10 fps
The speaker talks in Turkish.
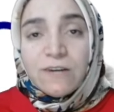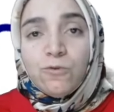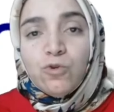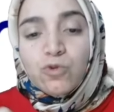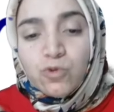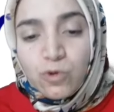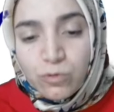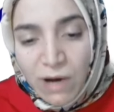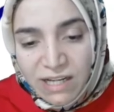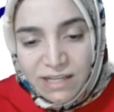
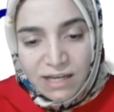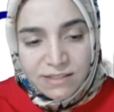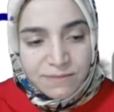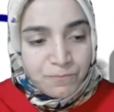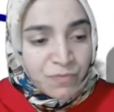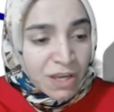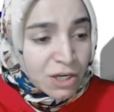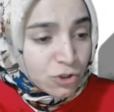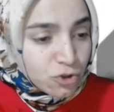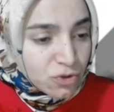kurtulman lazım.
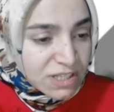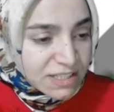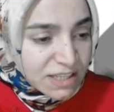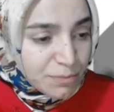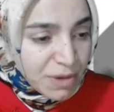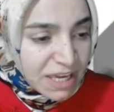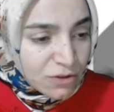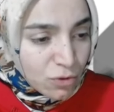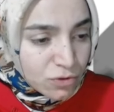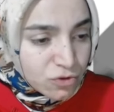Şurası da beyin
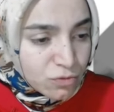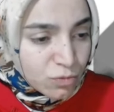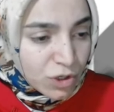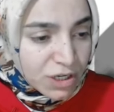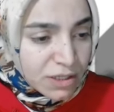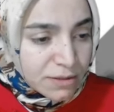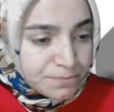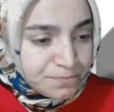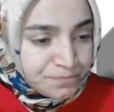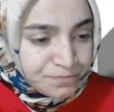olsun bu arada.
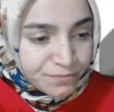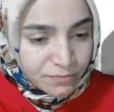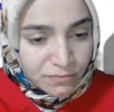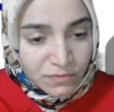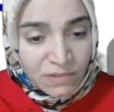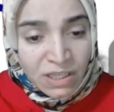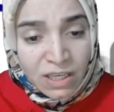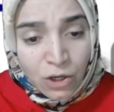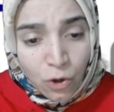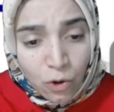
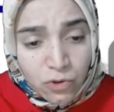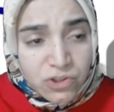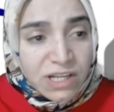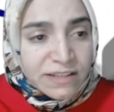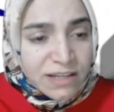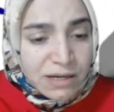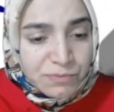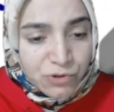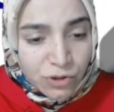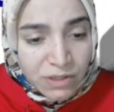O yüzden ne
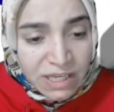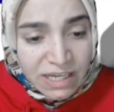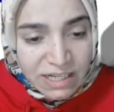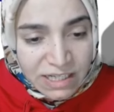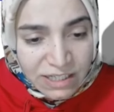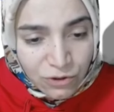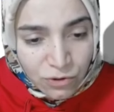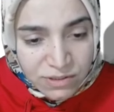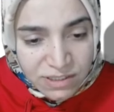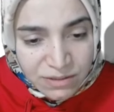yapıyor?
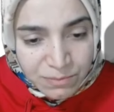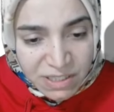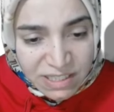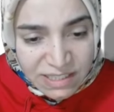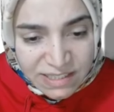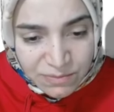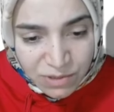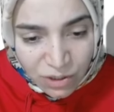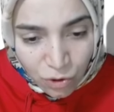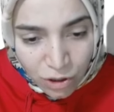Glikozların bir
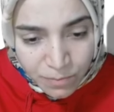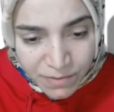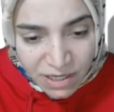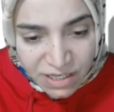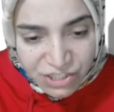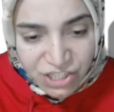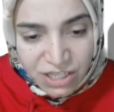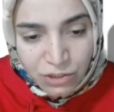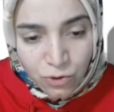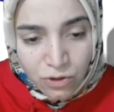kısmını hop
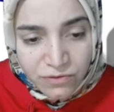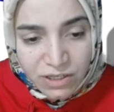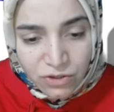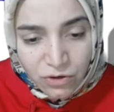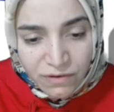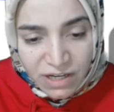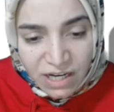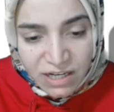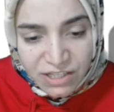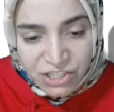karaciğere gönderiyor ve
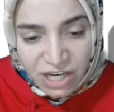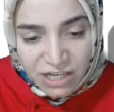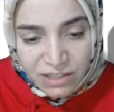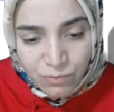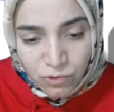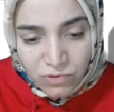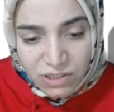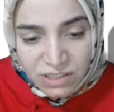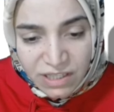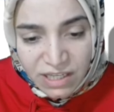karaciğerde
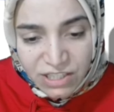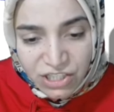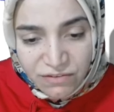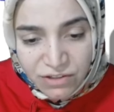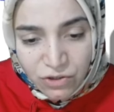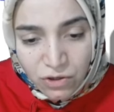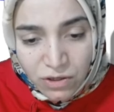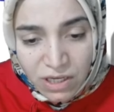bunları neye çeviriyor?